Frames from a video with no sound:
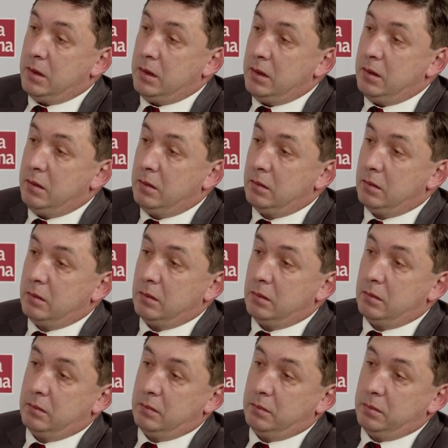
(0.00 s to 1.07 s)
i
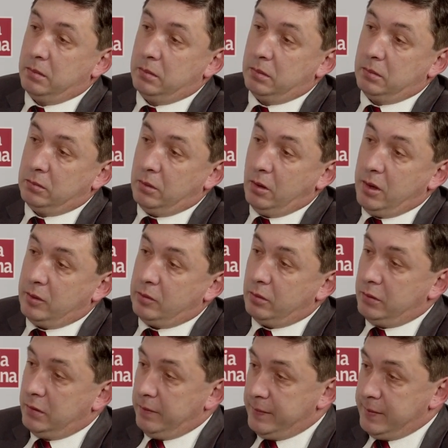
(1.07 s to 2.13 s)
y, to jest
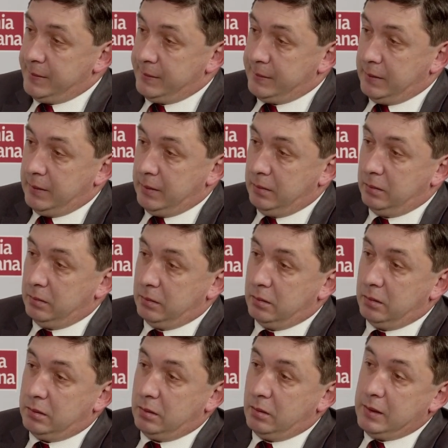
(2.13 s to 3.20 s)
oczywiste.
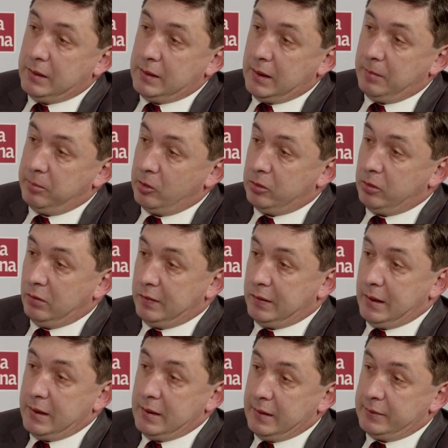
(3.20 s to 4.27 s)
No, stolica
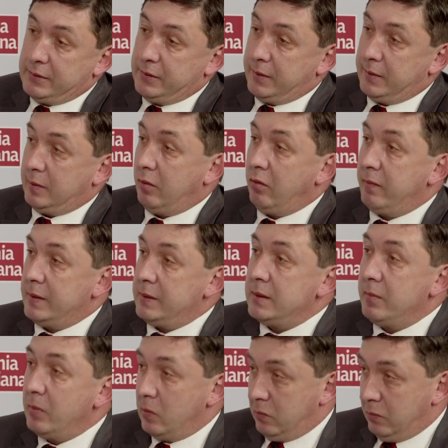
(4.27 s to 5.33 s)
apostolska inaczej się
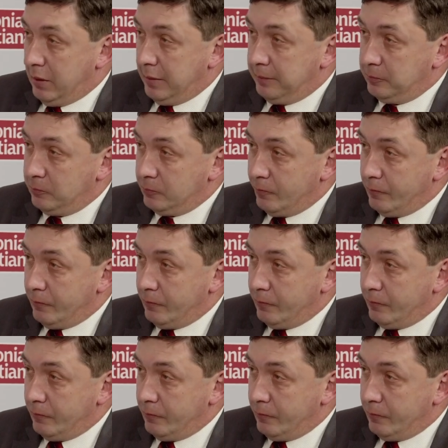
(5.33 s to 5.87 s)
zachowywać nie mogła.